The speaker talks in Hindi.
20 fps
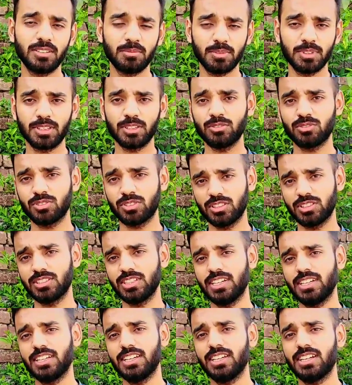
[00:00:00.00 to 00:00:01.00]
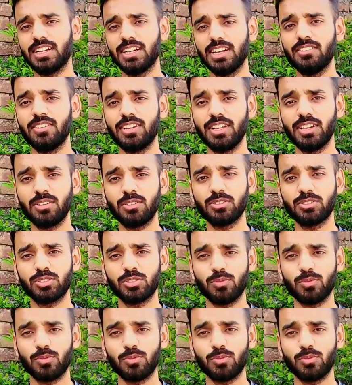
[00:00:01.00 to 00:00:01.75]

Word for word: मतलब उसकी सेटिंग करने वाली है कुछ तो